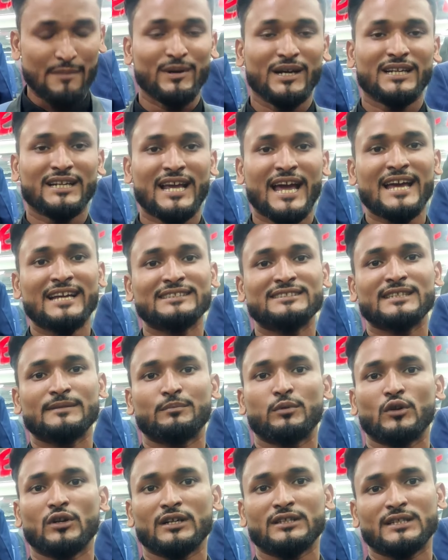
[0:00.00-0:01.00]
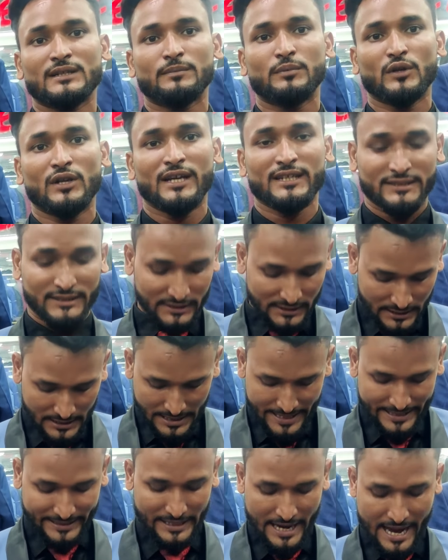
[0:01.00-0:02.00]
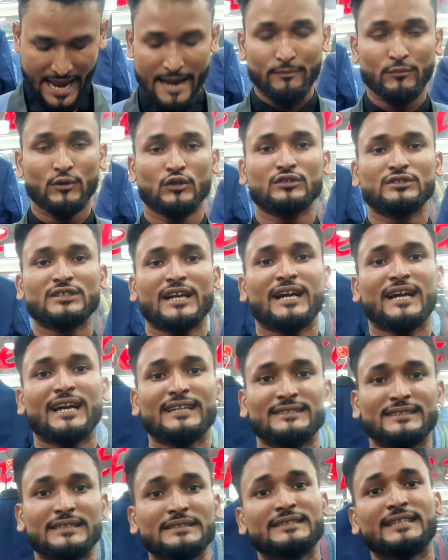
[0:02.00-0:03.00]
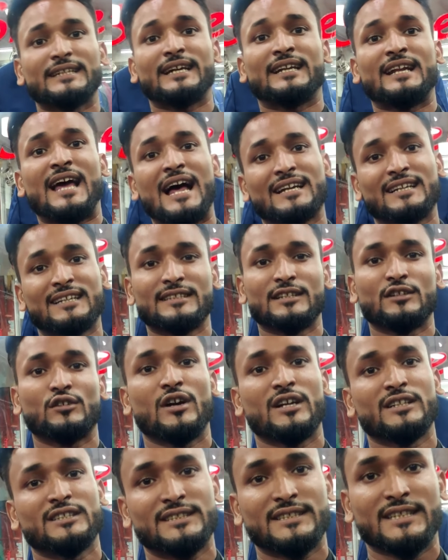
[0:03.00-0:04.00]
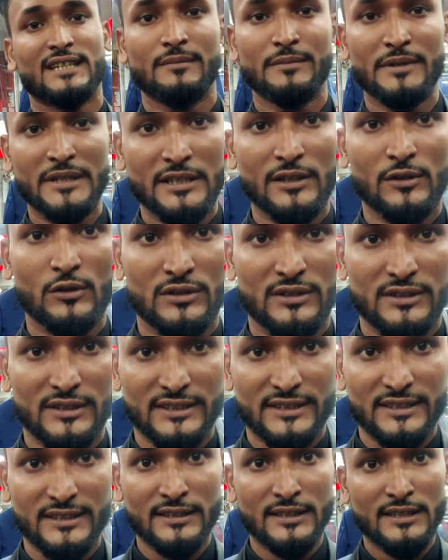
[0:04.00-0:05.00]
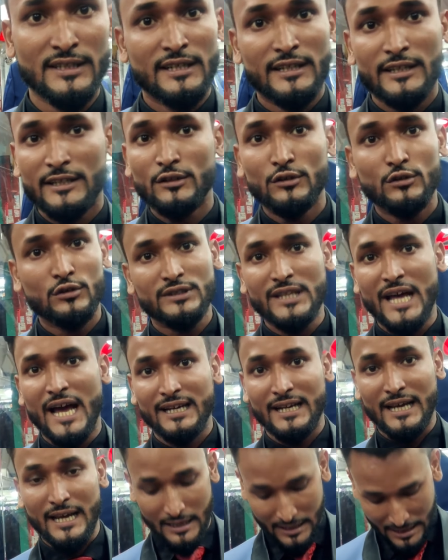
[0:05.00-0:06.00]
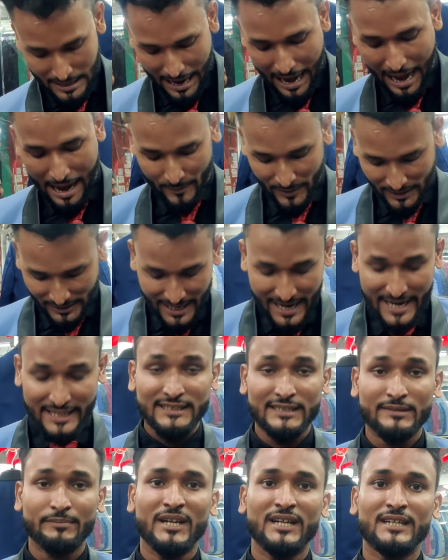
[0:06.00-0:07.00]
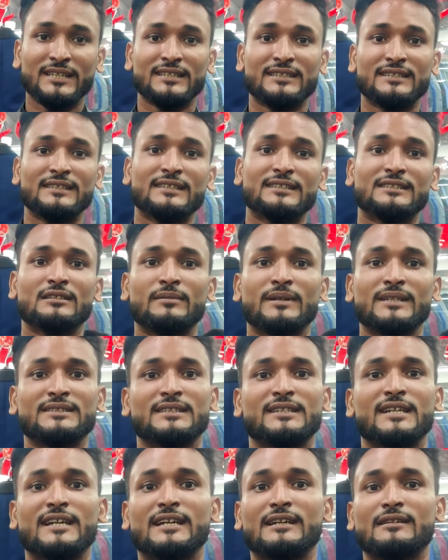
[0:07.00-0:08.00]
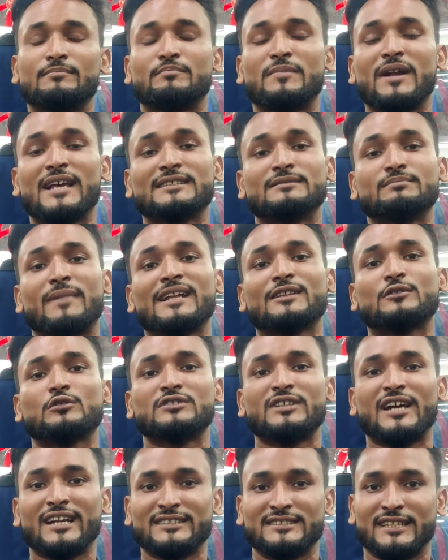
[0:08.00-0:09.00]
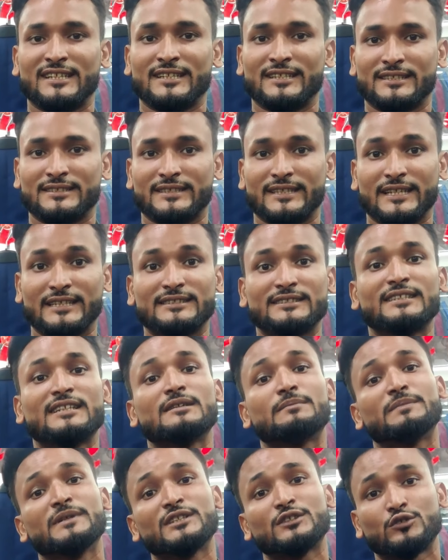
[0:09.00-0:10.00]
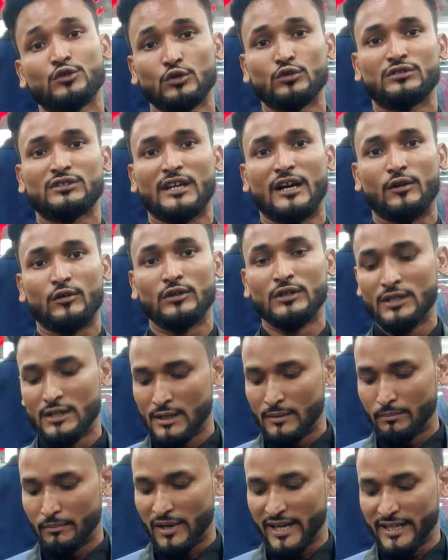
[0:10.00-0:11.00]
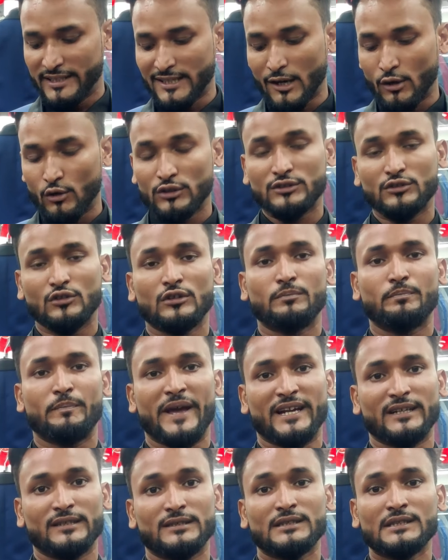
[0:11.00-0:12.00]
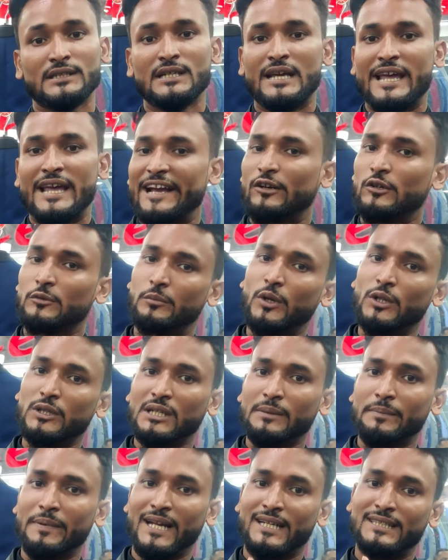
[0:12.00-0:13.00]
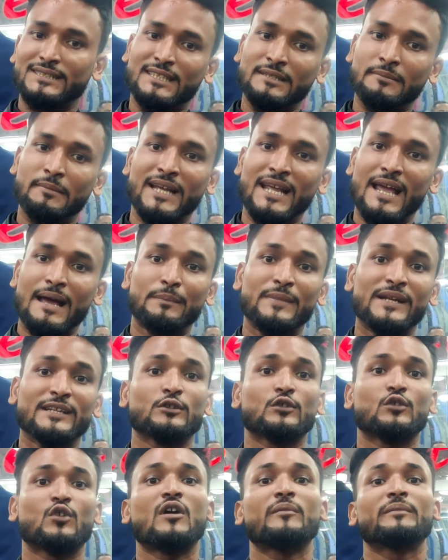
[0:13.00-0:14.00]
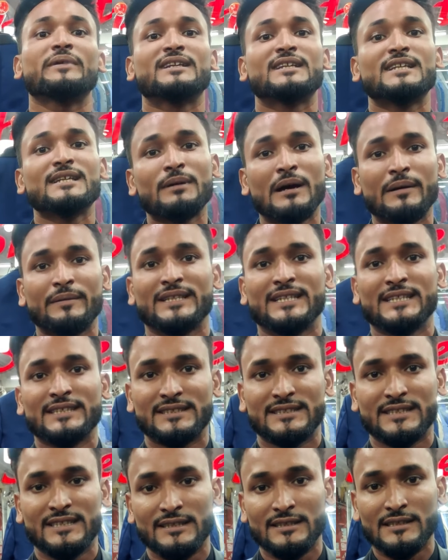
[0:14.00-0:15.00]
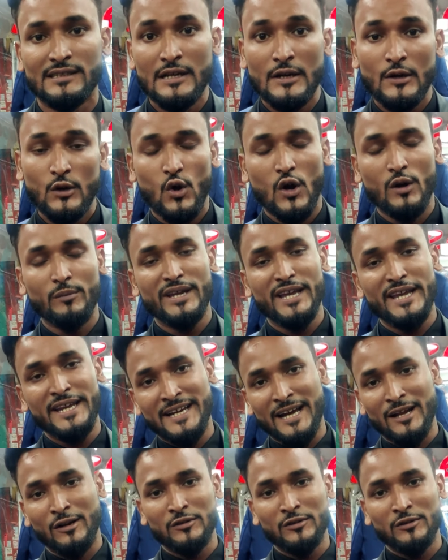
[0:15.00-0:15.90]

আমার গায়ে যে প্রোডাক্টটা পরে আছি এটা এমনও জায়গা আছে যেখানে আট হাজার নয় হাজার টাকা বিক্রি করতেছে কিন্তু তা না আমার গায়ে যে ব্লেজারটা দেখতে পাচ্ছেন এটার প্রাইস মাত্র সাড়ে চার হাজার টাকা থ্রি পিস শুট তাও ব্লেজার ওয়েস্কোট প্যান্ট এখন বলতে পারেন যে ভাই আপনি এত কমে কিভাবে দিচ্ছেন কমে এই